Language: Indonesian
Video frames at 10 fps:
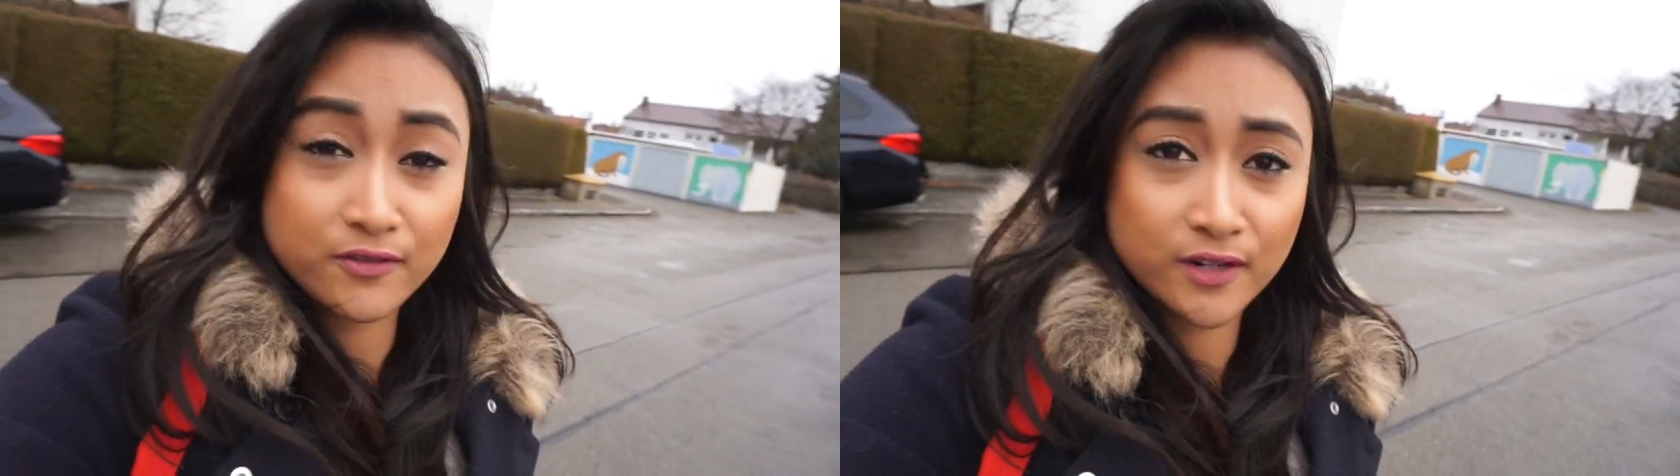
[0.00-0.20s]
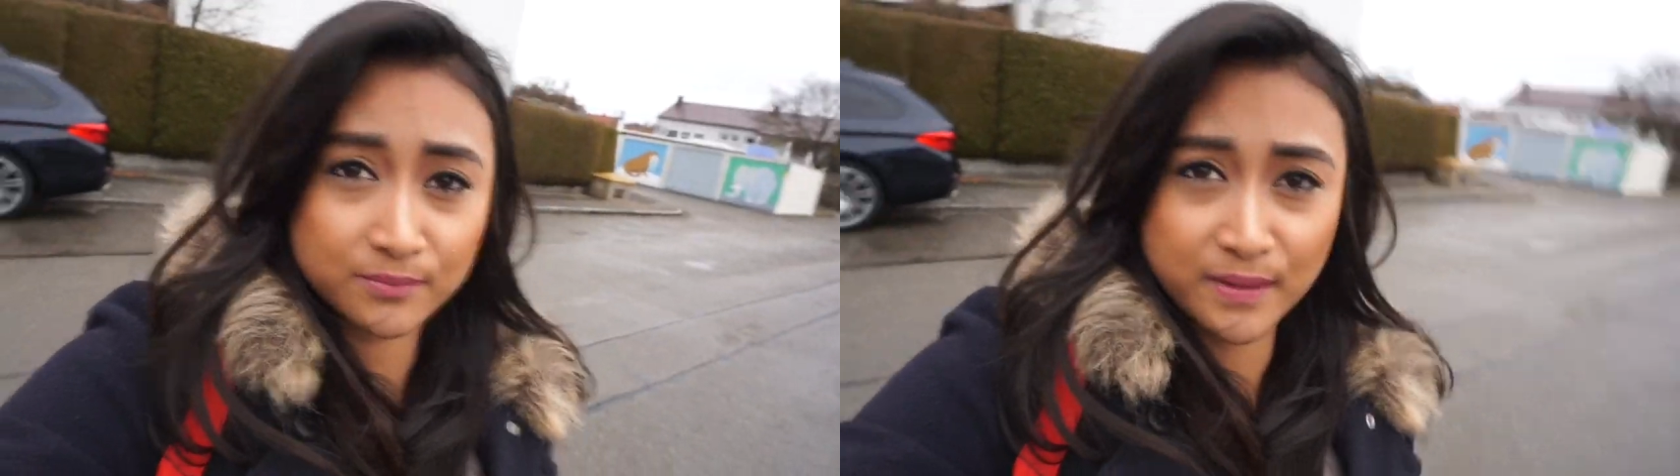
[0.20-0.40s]

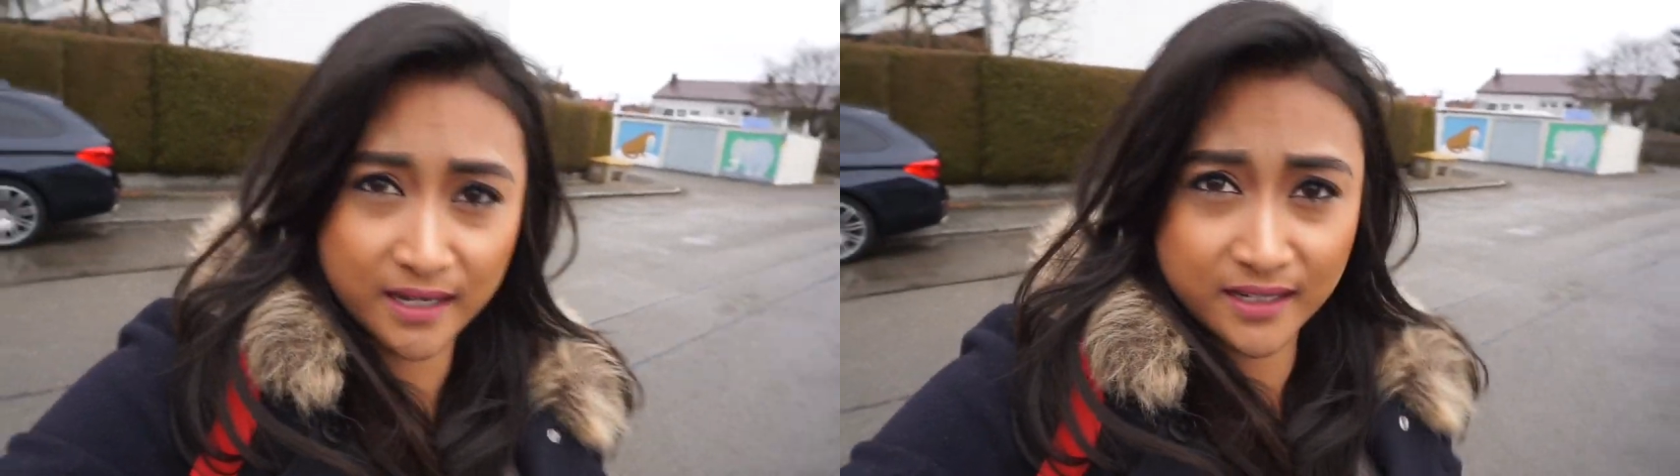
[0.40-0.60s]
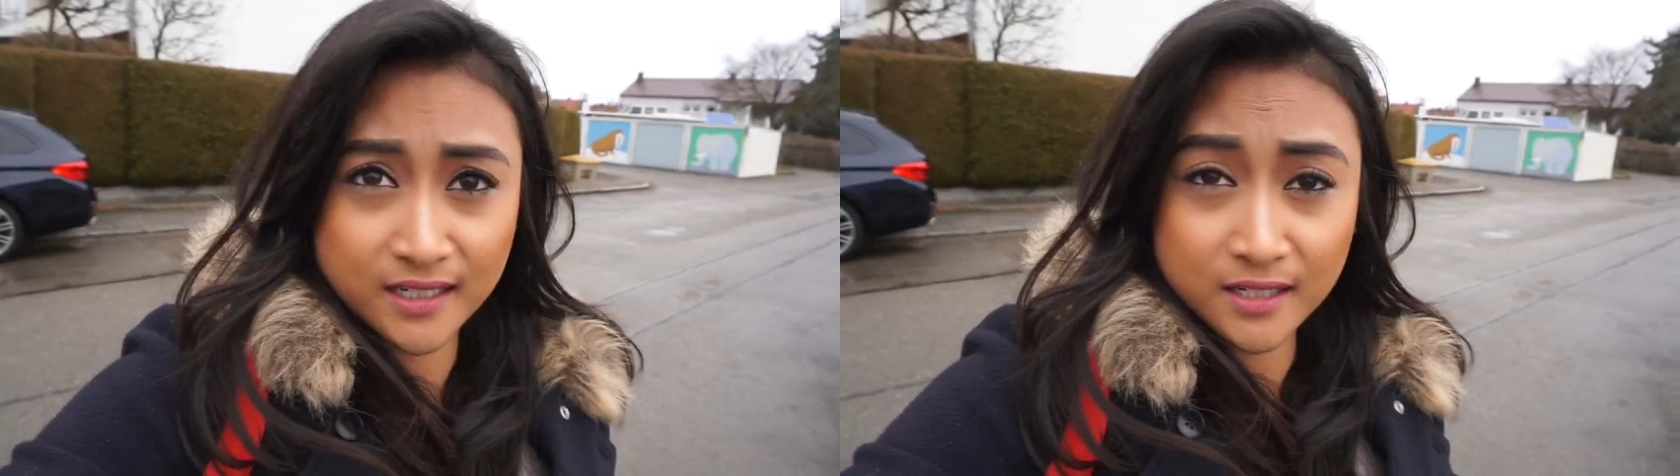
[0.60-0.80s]

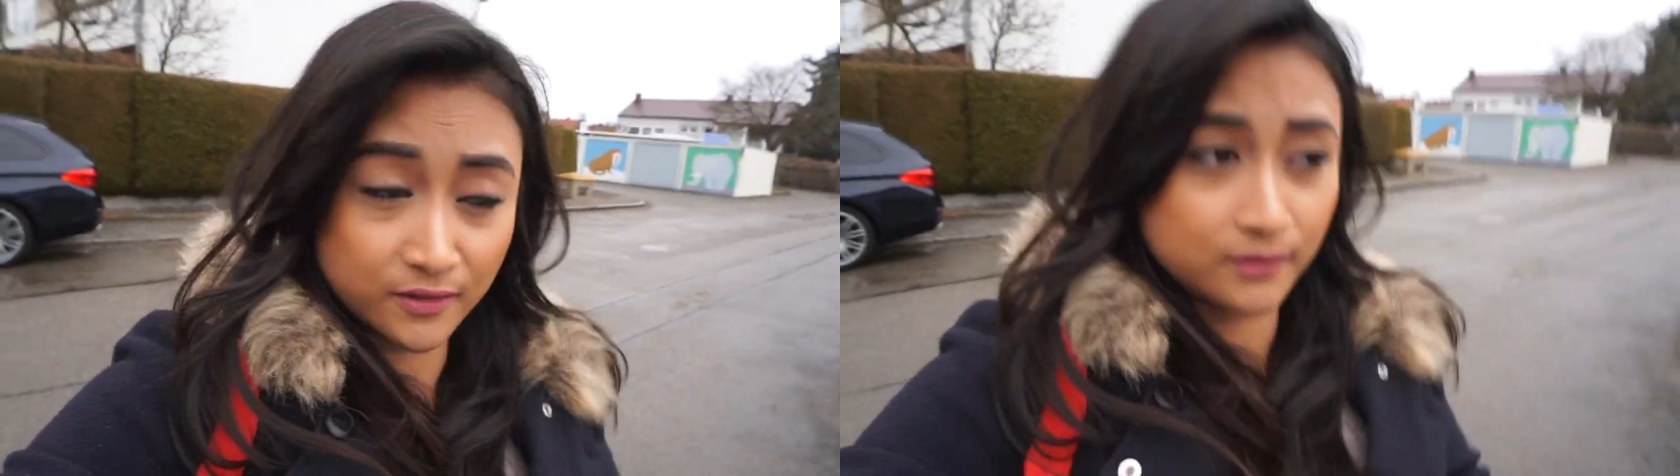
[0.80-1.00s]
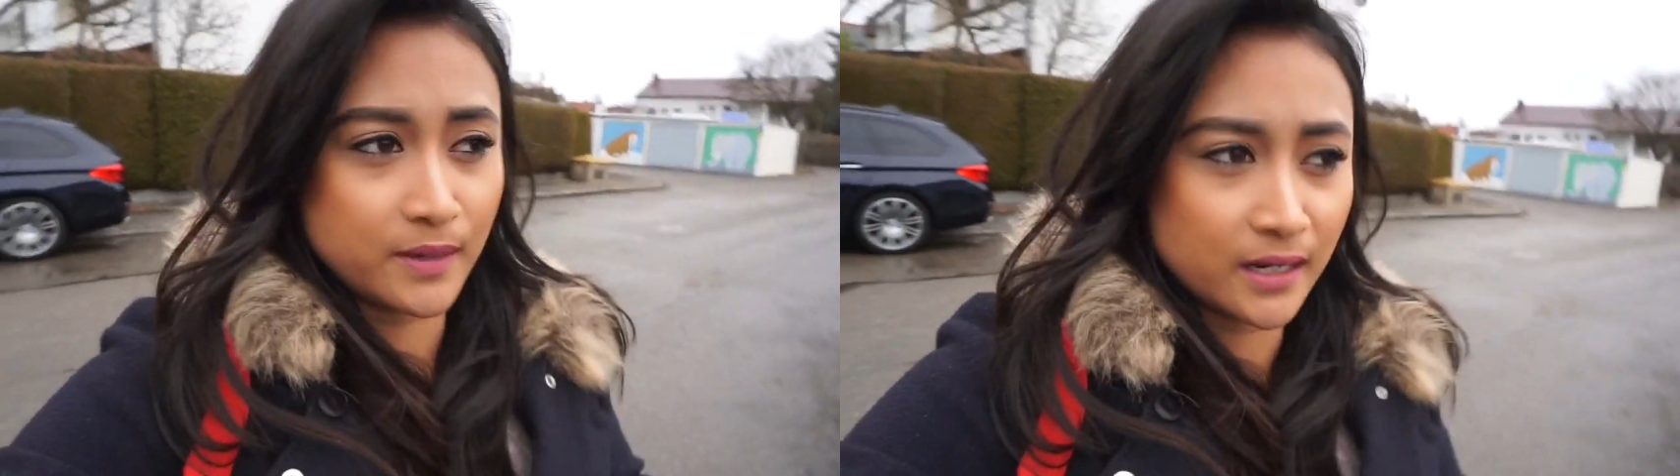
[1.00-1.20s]
Friedberg ini di
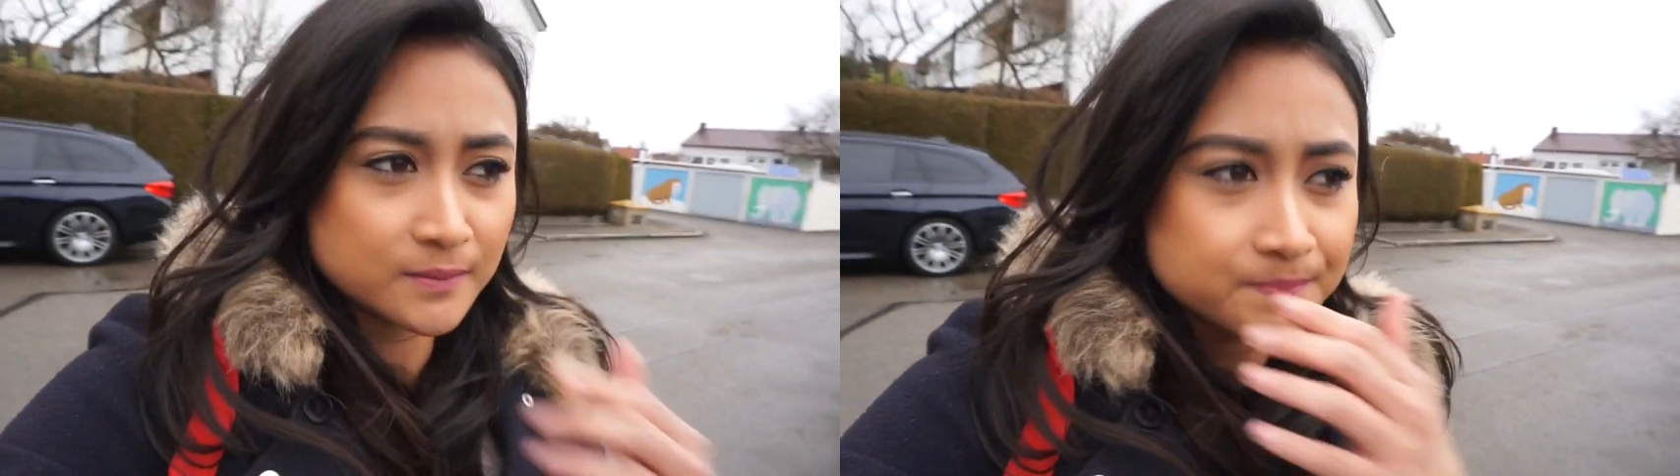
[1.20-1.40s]
Friedberg